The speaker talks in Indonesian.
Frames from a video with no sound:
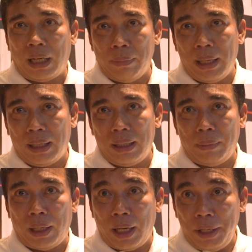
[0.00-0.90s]

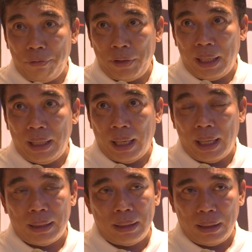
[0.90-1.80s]
bareng-bareng mengadakan event
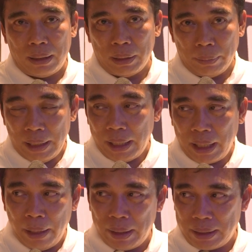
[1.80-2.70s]
dengan teman-teman
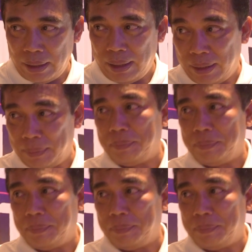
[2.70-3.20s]
dari gamers ini.